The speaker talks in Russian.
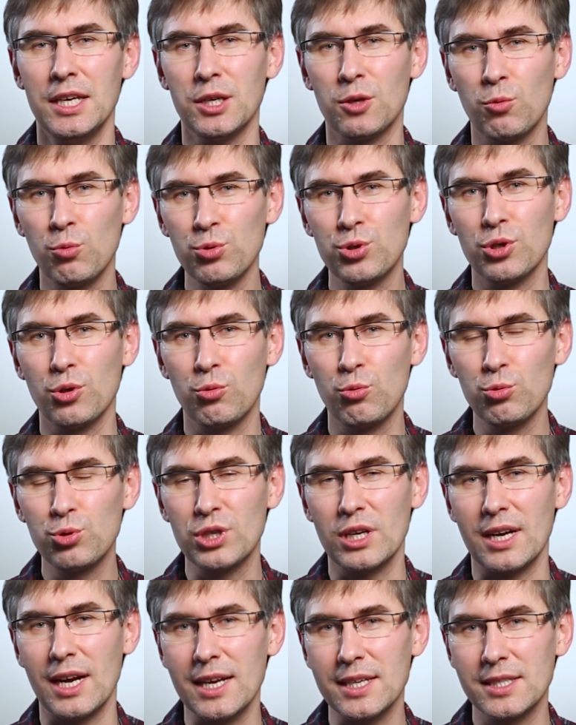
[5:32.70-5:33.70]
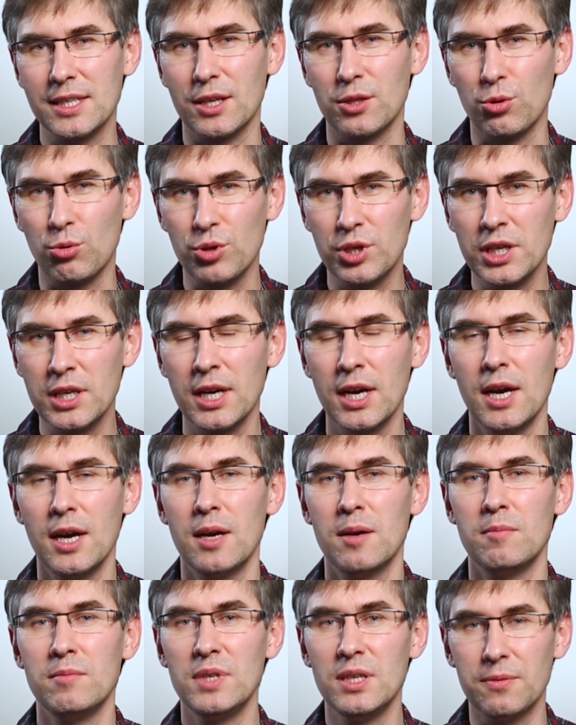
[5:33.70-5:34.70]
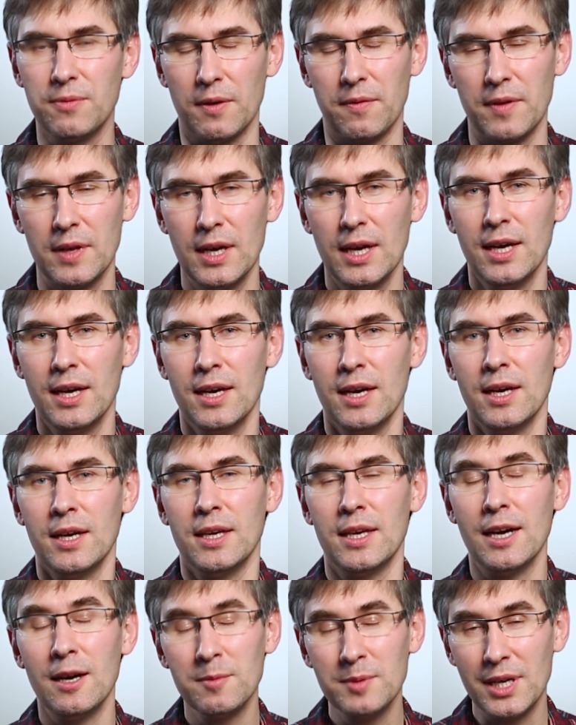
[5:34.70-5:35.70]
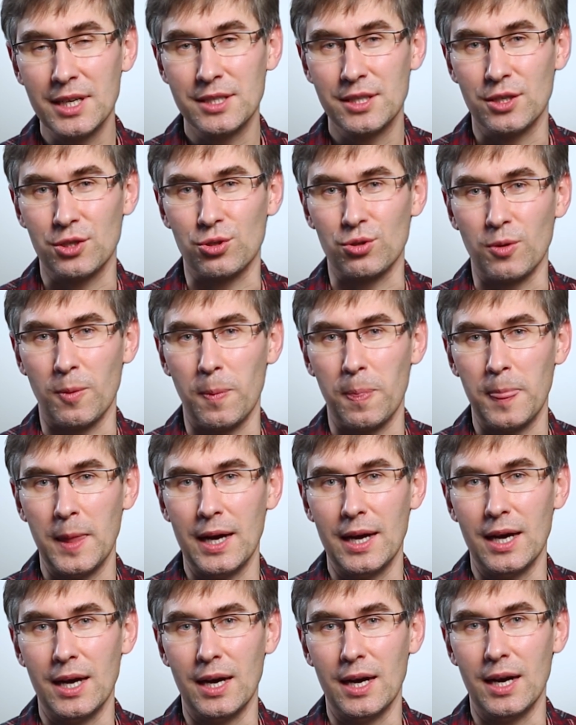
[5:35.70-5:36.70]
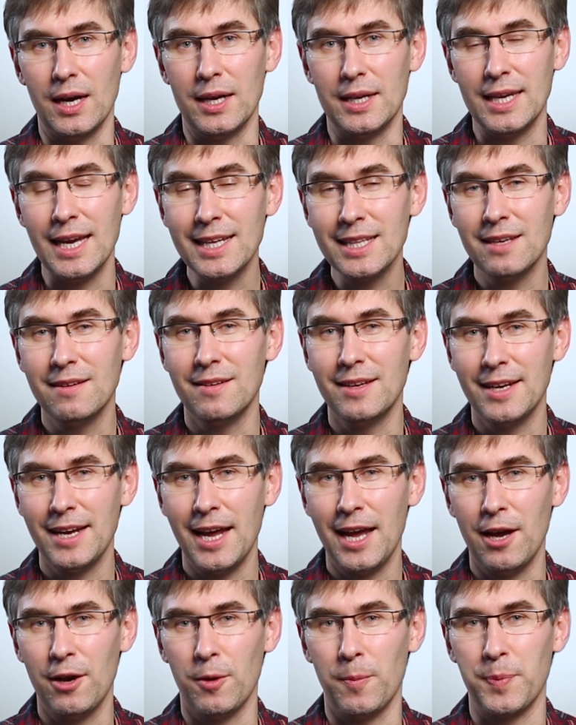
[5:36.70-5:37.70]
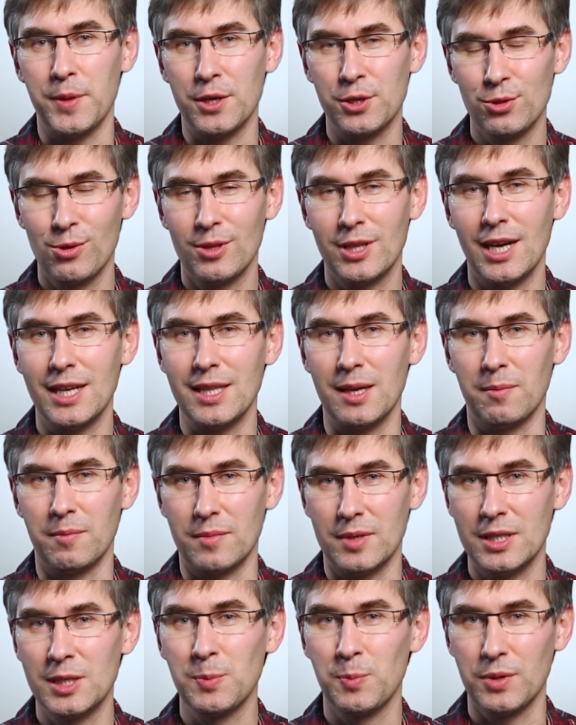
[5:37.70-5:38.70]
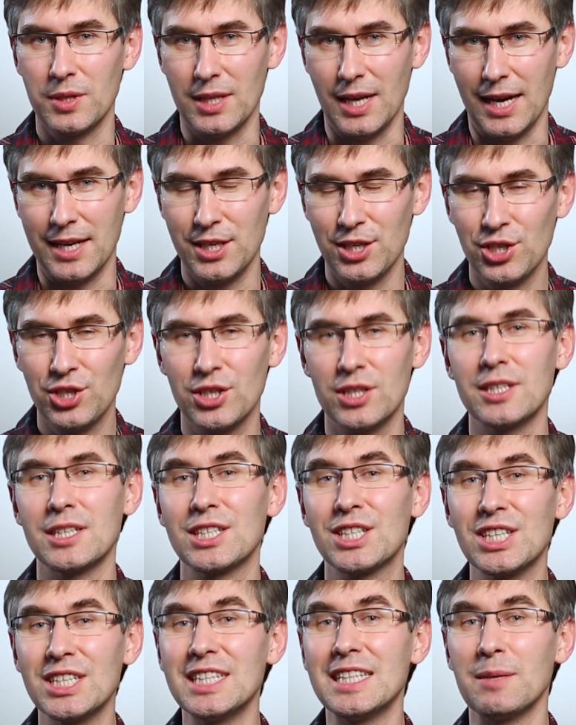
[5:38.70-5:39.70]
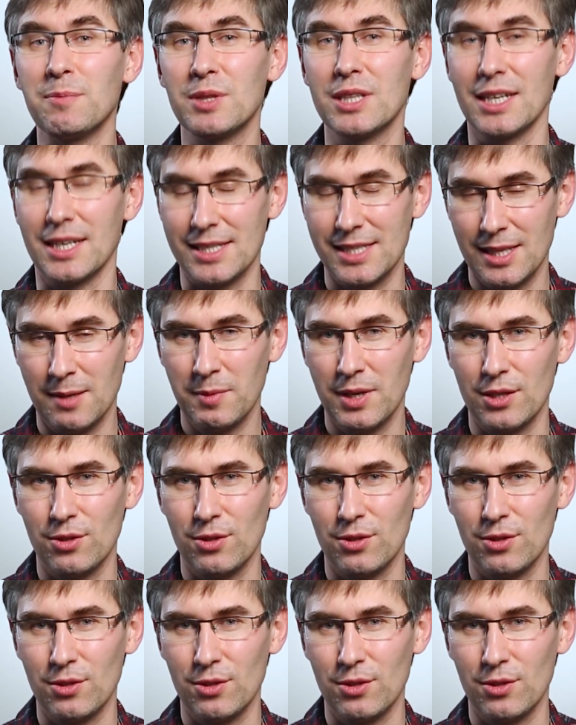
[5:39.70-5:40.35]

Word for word: и куча-куча разных других мифов. Я вам так скажу, а, я доверяю результатам испытаний, шин, шинным тестам,